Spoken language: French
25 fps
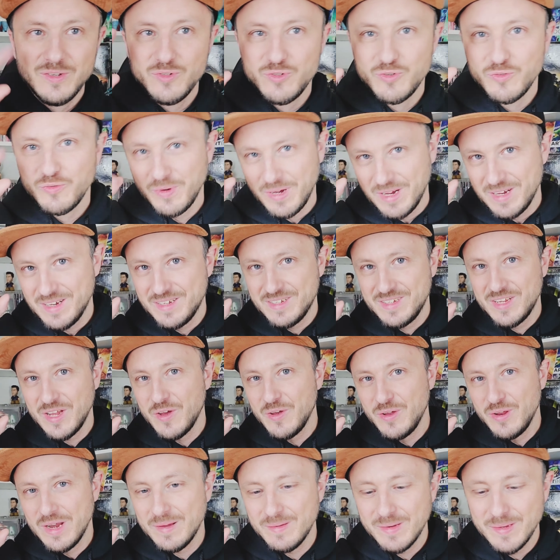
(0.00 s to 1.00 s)
Je vois que tu as
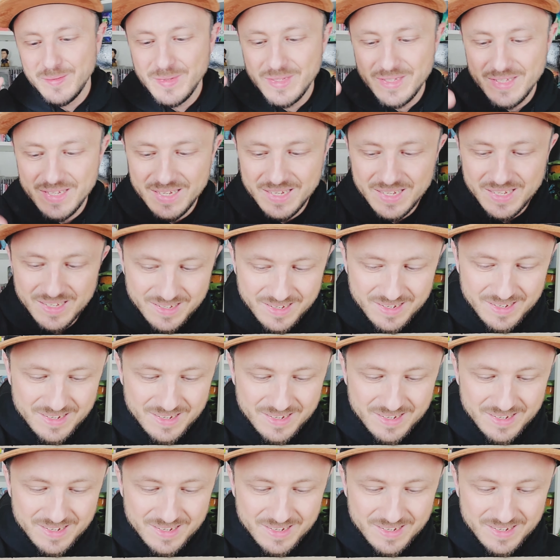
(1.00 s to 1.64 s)
eu la même idée